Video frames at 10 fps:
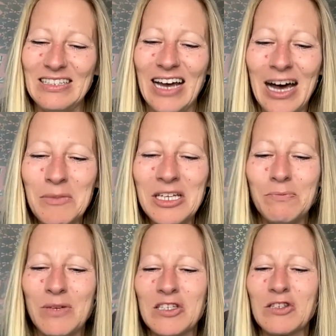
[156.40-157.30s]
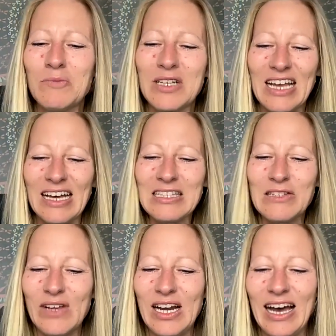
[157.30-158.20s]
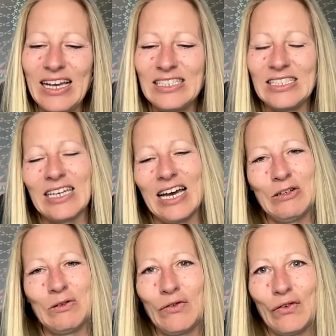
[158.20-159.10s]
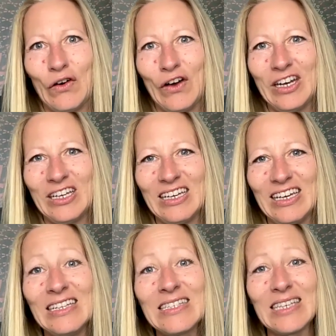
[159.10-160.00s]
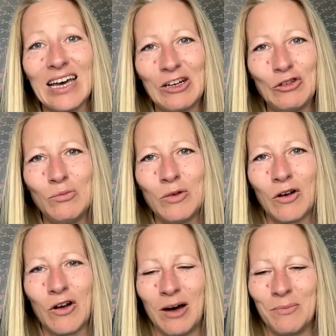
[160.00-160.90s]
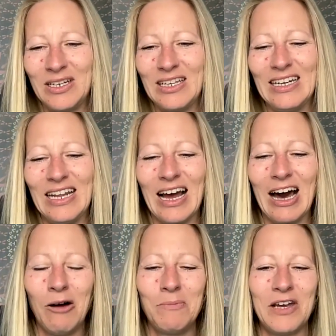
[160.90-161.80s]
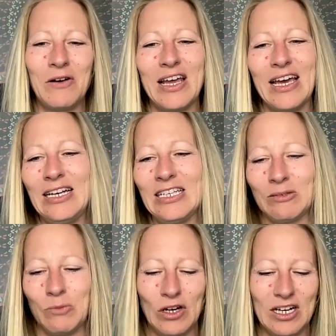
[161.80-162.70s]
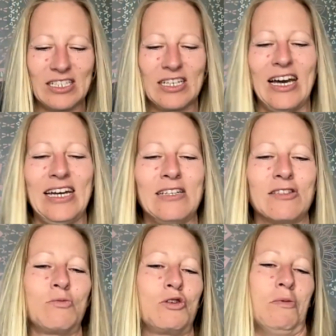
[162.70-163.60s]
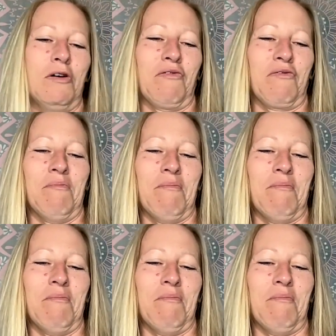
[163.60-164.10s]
damit bist du mit ganz viel Leichtigkeit und Freude ins Radum gekommen, in den Raum der unendlichen Möglichkeiten. Jetzt muss ich mal auf